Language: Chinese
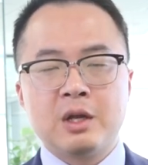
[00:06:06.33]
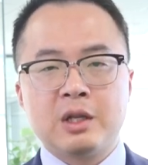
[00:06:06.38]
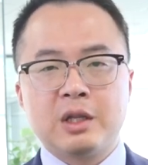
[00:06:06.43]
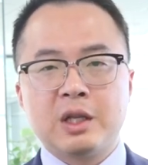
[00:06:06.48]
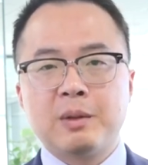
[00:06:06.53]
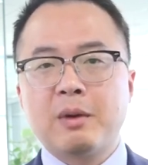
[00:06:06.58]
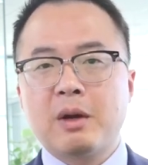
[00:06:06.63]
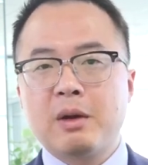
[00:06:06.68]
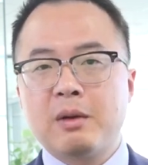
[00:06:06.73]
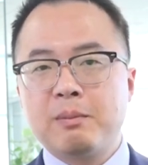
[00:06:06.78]

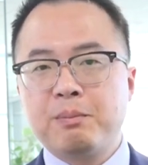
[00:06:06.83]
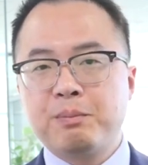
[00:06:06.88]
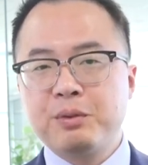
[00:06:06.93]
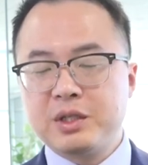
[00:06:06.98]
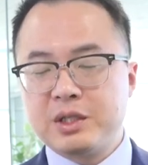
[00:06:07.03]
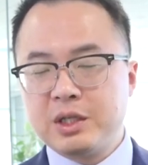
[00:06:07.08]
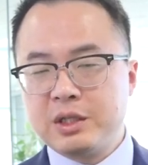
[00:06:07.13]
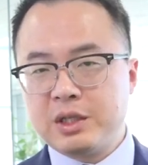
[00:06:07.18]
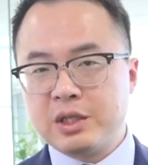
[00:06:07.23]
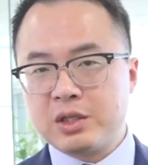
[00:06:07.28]
那么，不
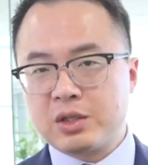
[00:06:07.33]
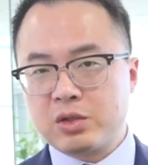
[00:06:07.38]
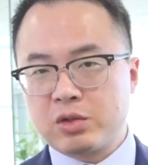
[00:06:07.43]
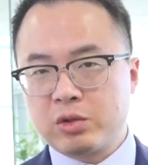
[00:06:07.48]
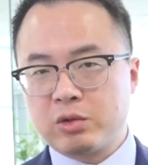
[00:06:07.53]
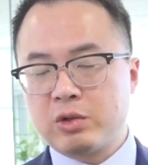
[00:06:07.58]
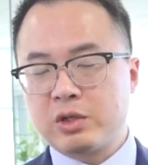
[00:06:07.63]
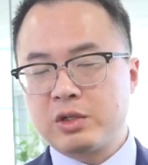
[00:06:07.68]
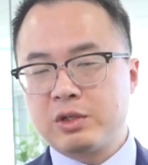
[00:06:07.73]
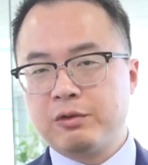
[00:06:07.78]
仅仅是
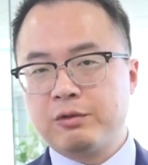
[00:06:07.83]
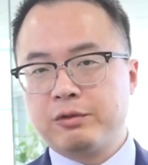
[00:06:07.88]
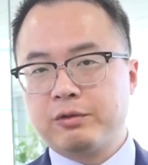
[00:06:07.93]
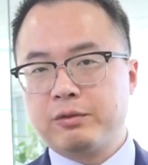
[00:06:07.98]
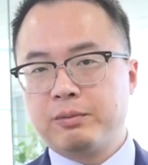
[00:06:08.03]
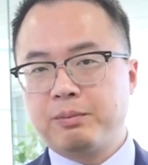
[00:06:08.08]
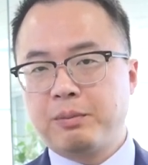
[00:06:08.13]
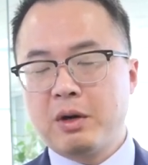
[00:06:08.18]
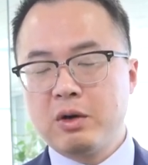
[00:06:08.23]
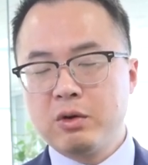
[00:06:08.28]
中国政府，
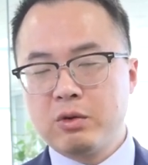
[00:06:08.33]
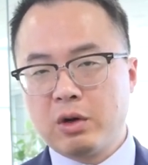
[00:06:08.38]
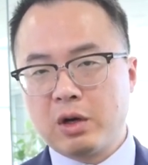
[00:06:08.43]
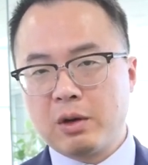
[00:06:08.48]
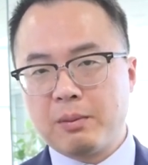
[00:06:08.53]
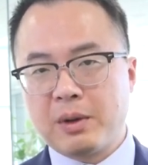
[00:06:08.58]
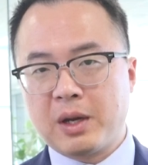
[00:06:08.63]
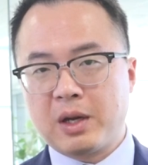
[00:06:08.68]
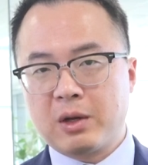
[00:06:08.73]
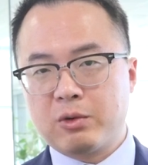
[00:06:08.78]
包括
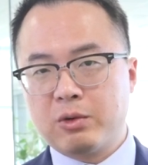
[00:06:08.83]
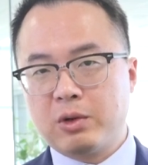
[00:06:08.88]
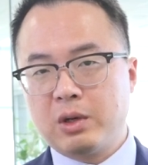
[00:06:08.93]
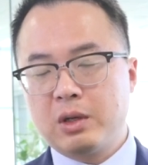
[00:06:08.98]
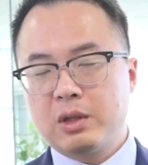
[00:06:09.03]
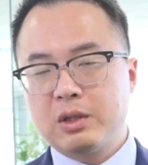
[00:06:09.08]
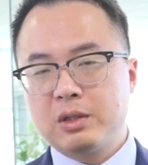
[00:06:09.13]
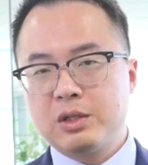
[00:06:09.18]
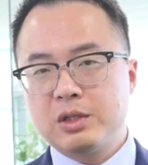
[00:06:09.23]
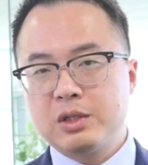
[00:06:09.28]
了美
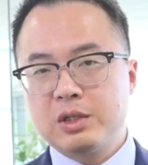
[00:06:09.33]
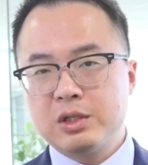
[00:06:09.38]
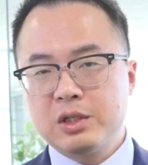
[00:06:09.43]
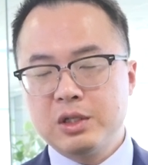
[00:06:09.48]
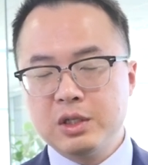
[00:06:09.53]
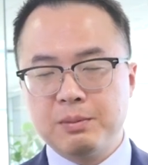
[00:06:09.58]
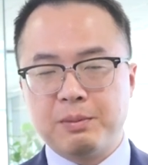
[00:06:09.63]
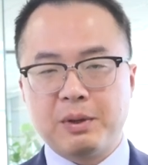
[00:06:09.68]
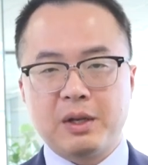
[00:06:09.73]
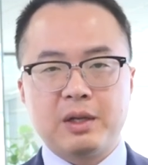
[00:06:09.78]
国、
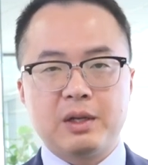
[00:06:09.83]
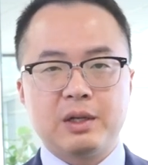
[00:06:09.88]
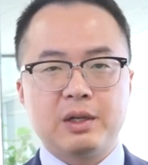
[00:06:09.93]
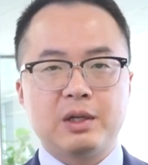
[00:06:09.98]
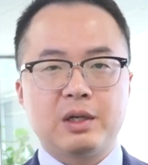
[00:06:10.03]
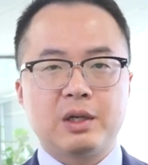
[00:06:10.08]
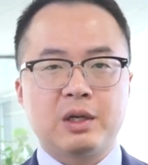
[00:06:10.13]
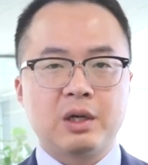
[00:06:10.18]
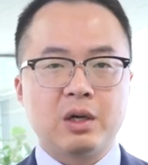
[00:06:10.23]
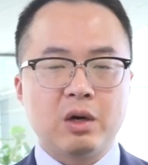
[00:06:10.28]
日本
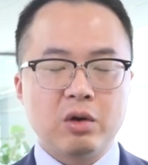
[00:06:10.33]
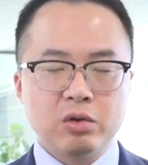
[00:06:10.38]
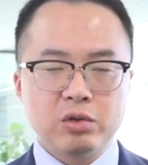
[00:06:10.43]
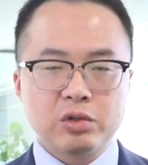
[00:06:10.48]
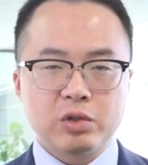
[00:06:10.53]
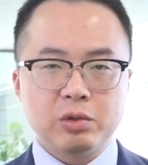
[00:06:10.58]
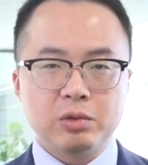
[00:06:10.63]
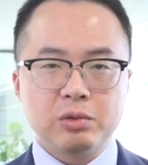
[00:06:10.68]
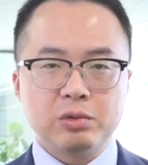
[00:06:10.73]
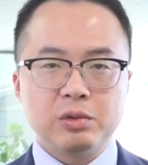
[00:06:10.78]
和欧
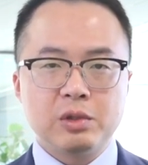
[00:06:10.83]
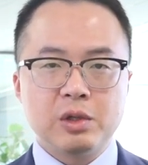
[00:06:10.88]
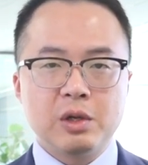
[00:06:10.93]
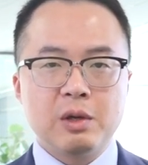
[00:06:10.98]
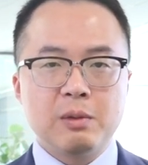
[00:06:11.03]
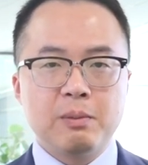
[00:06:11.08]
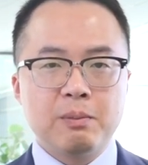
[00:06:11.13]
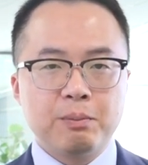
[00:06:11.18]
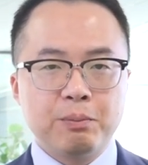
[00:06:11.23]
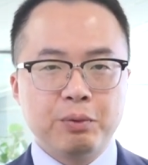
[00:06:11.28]
洲
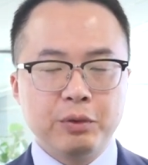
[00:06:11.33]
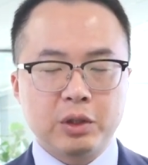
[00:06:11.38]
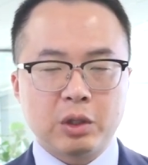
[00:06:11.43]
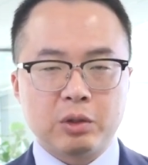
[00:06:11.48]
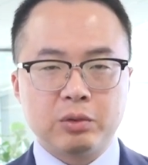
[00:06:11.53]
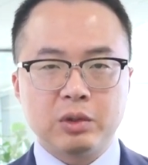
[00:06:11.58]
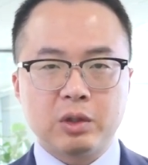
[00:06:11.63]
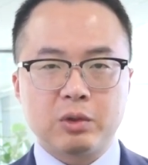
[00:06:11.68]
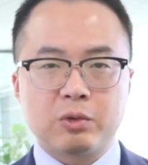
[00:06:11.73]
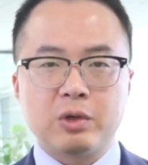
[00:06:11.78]
不
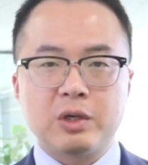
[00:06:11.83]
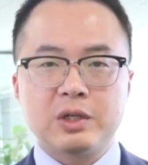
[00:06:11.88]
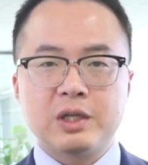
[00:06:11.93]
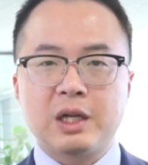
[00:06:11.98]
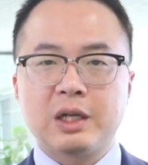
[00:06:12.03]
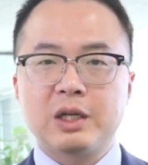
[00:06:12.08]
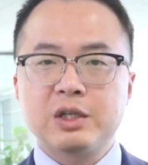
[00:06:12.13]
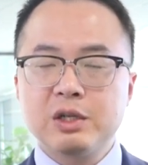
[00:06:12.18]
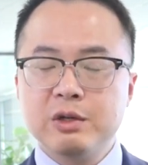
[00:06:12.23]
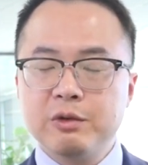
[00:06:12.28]
同的国
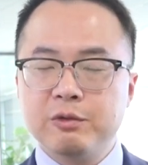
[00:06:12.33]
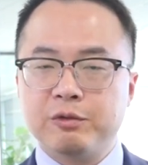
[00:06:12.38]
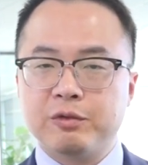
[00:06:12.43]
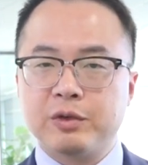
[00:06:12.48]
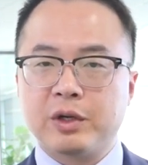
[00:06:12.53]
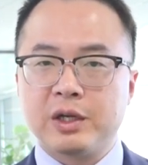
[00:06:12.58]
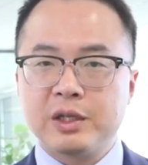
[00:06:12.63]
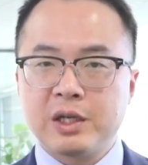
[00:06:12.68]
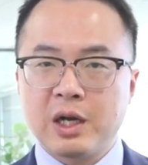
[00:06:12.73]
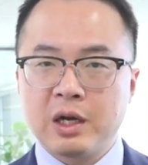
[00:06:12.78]
家的政
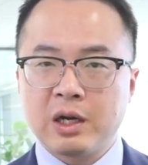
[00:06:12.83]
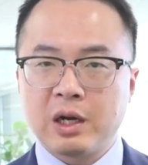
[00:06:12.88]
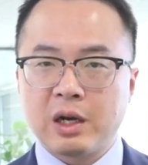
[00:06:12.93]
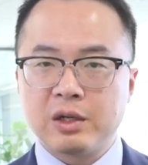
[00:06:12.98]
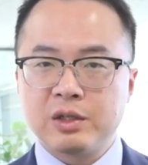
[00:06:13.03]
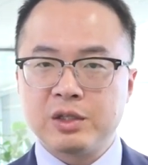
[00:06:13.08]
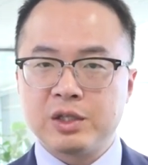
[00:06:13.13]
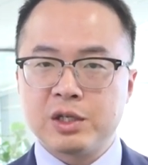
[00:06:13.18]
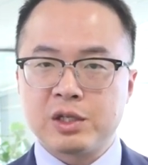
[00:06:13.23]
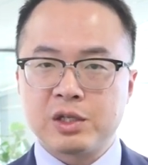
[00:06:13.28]
府和央
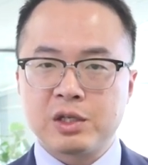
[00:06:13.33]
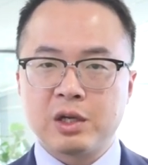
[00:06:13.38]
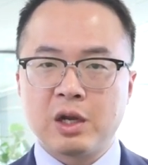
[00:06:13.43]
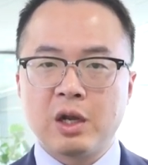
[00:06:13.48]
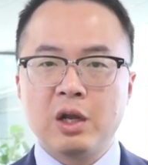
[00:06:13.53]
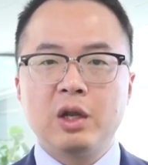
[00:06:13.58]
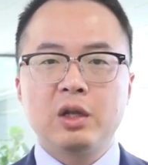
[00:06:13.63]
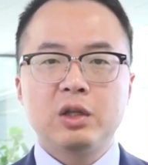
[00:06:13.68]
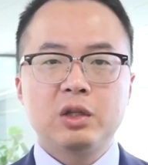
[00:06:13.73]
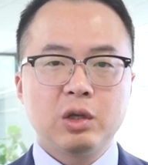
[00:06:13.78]
行，其实呢
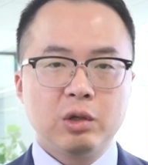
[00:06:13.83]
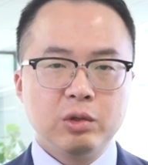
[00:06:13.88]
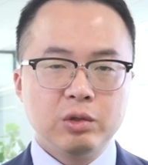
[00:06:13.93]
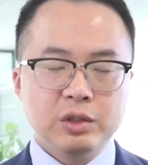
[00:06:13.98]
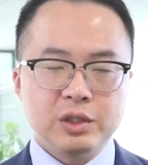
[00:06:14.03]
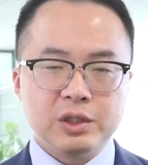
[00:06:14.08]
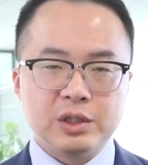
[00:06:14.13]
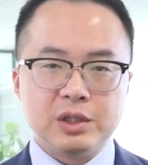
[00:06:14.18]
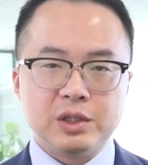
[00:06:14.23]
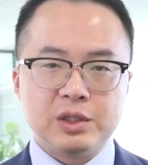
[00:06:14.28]

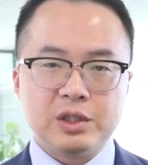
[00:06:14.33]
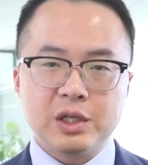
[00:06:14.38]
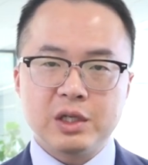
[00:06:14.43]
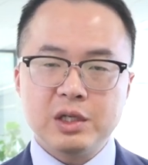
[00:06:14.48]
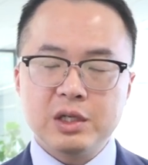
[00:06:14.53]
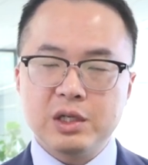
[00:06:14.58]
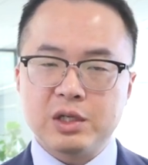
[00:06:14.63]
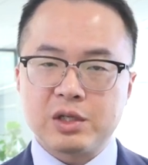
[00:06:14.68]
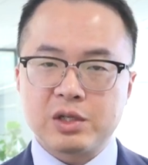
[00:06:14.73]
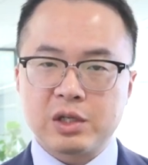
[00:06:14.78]
都已
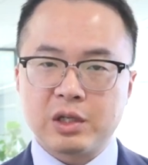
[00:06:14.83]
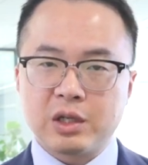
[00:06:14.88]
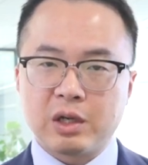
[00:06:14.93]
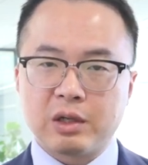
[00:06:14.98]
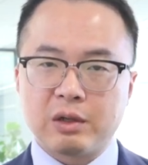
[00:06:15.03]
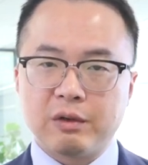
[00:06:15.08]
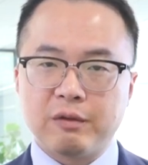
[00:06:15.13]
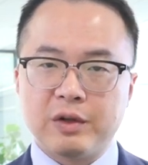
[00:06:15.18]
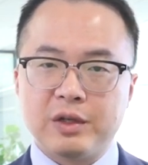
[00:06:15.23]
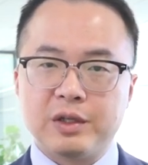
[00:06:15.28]
经意识到
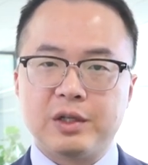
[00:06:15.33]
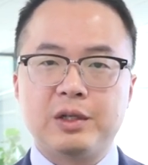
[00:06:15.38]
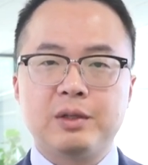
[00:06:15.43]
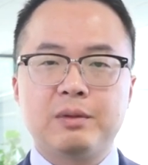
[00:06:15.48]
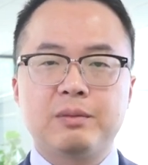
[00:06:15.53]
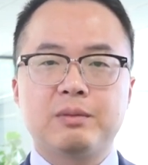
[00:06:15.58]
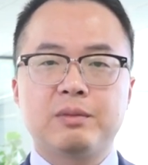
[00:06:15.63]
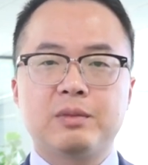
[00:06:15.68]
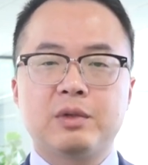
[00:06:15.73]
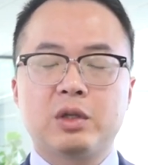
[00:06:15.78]
了问题，
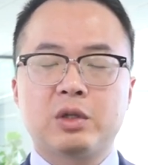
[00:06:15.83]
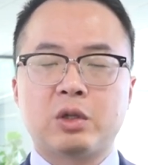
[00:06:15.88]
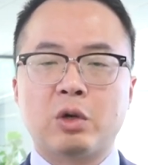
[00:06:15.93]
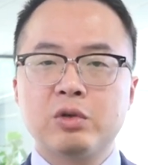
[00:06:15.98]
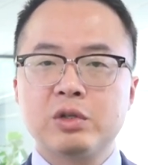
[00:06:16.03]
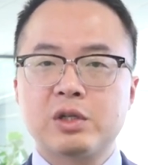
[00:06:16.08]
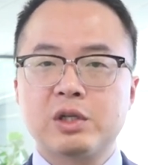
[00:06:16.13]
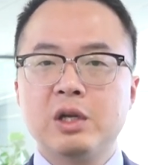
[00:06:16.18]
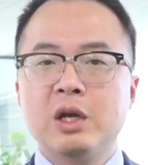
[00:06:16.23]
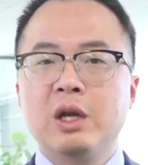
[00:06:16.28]

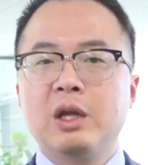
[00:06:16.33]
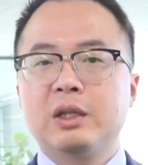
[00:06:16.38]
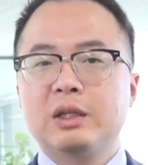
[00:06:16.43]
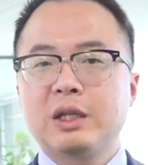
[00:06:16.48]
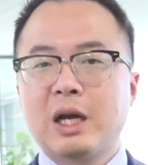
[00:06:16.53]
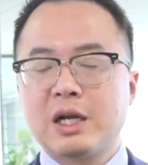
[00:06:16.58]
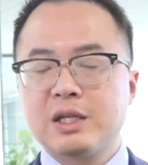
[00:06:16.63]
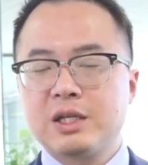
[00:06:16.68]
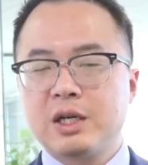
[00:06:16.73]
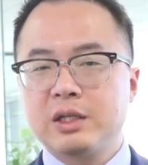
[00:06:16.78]
同时
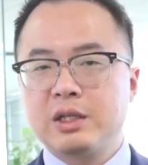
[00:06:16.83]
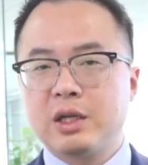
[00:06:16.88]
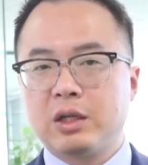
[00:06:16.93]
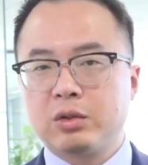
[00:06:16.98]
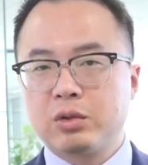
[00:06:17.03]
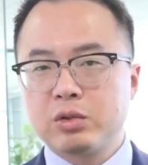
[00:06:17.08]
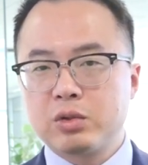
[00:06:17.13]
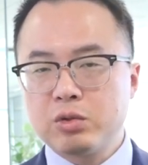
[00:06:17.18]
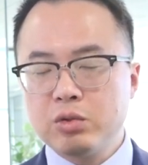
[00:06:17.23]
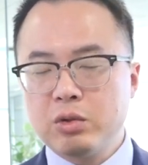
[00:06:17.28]
大家也
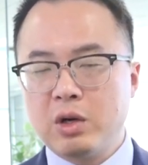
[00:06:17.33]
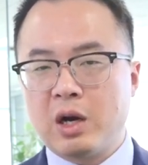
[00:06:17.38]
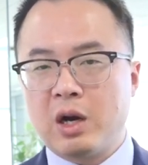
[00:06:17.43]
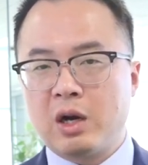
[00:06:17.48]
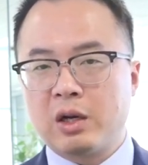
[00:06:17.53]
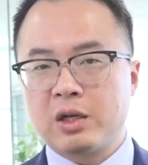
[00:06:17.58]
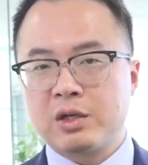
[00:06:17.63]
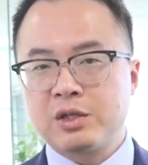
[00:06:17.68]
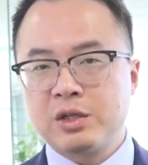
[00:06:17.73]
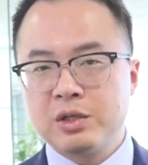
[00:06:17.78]
都做
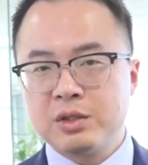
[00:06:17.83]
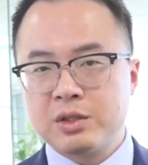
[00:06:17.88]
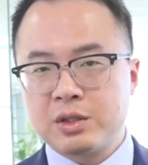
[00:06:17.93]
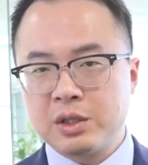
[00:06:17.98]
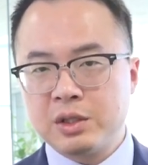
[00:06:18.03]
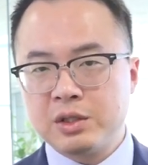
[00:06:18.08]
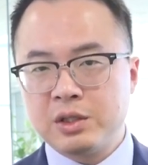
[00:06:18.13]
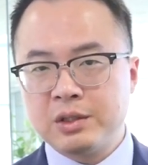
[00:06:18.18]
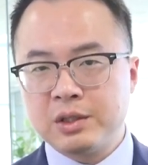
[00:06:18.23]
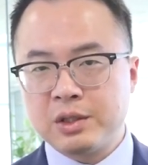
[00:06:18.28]
好了政
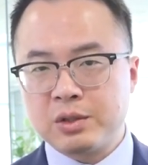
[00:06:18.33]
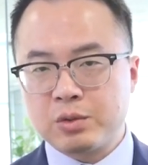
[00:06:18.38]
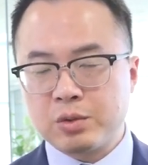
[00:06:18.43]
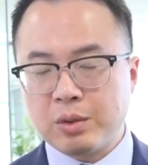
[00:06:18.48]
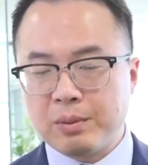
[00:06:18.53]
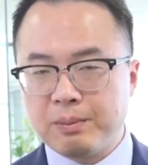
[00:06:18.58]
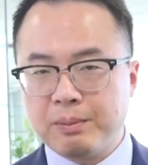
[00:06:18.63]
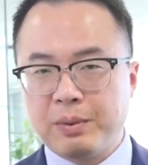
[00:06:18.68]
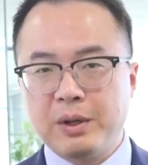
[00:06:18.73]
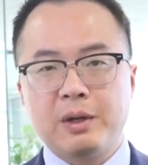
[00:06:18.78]
策性的
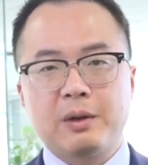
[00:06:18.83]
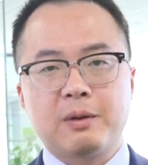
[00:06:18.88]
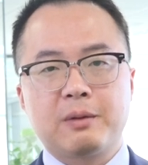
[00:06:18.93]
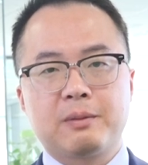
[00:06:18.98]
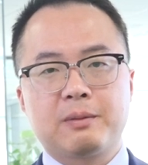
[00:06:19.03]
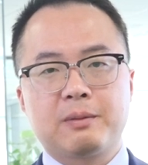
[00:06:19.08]
准备